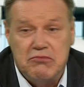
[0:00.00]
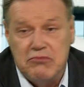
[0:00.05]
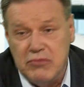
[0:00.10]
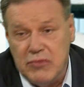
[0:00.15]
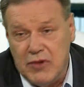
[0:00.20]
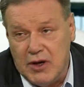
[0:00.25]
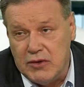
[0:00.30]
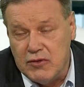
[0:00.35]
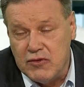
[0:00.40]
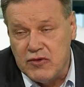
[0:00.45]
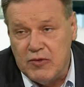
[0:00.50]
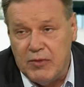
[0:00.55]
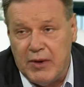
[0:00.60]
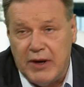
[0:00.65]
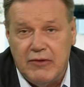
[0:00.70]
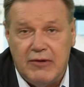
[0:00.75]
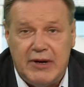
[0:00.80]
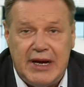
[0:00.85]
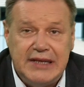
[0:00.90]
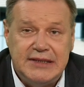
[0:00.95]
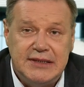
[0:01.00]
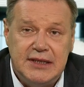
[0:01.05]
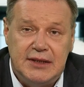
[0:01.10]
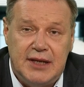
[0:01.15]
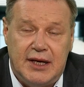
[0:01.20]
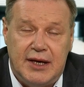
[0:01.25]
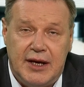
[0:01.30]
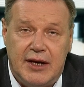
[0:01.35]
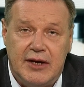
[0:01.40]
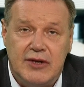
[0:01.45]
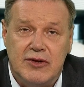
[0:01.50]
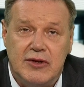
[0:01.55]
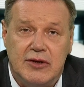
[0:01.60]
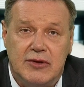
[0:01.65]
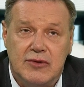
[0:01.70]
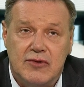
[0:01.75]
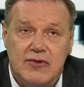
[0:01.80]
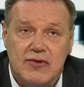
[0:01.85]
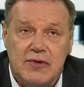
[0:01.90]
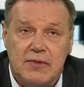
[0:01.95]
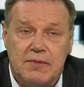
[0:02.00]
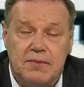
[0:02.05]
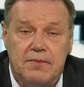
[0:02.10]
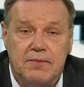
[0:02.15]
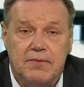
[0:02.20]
Niektórzy mają rację, tak jak ci, którzy